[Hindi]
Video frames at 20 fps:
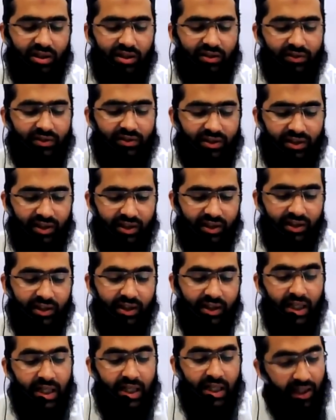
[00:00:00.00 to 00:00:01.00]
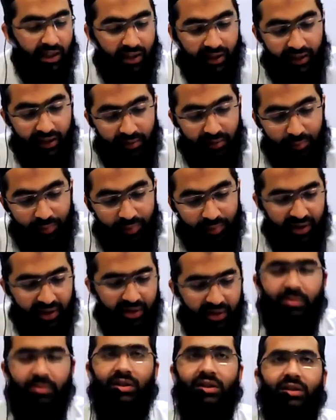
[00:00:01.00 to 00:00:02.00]
दावत है लेकिन फिर
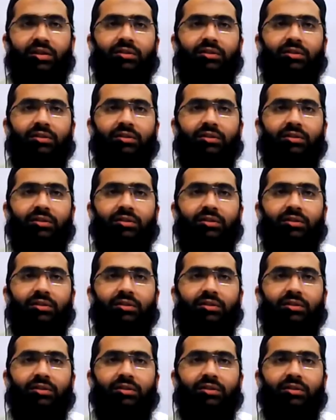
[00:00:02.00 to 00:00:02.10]
भी